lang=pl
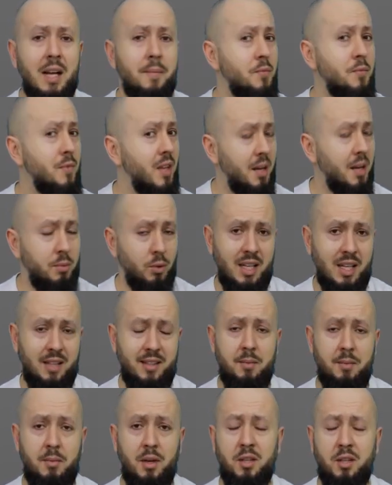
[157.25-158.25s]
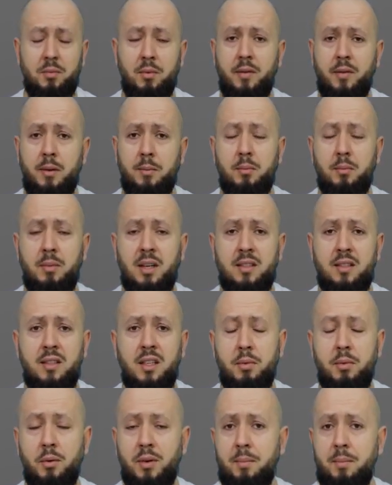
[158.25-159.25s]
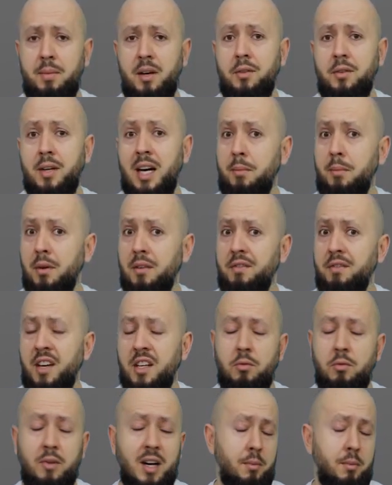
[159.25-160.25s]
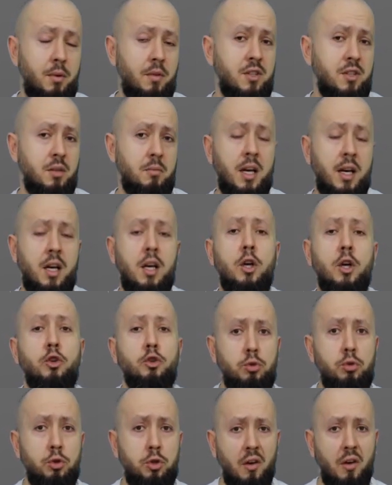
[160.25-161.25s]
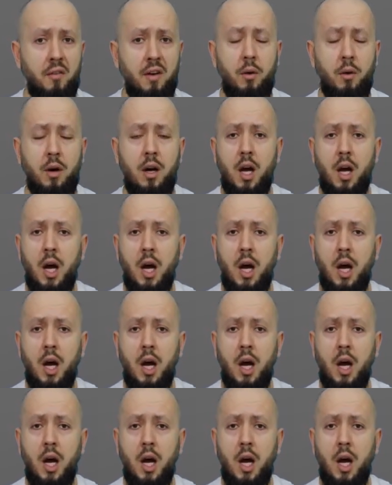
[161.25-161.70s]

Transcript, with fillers: nie był na Sejmie Rozbiorowym obecny, był na pewno albo w Wiedniu, albo w Rzymie, studiował,